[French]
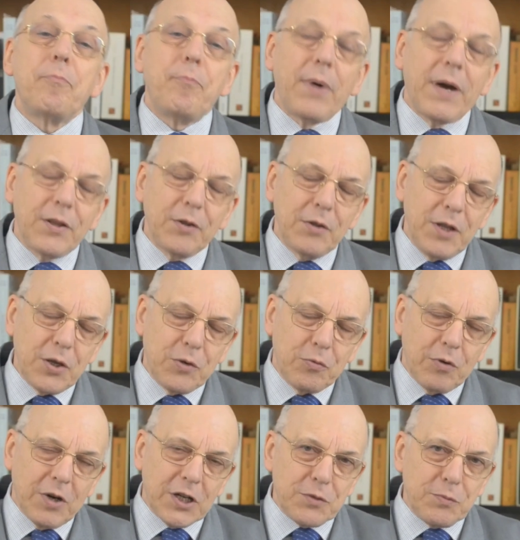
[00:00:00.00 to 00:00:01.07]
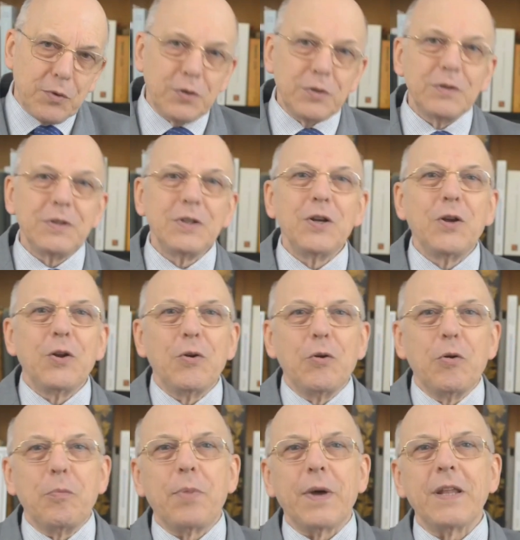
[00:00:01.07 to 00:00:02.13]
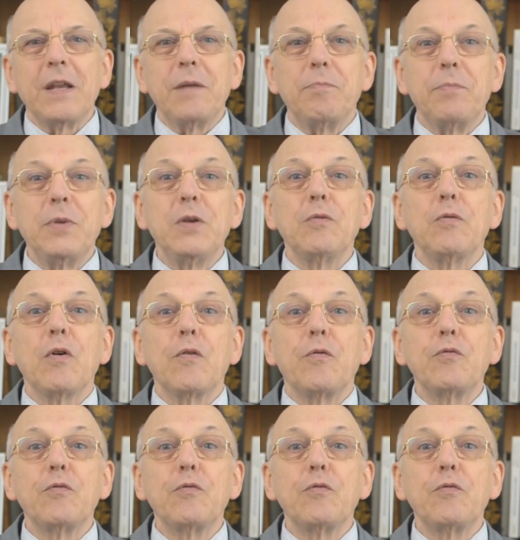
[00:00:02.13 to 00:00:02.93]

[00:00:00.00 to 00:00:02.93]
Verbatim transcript: pas de découragement. Le pas d'épives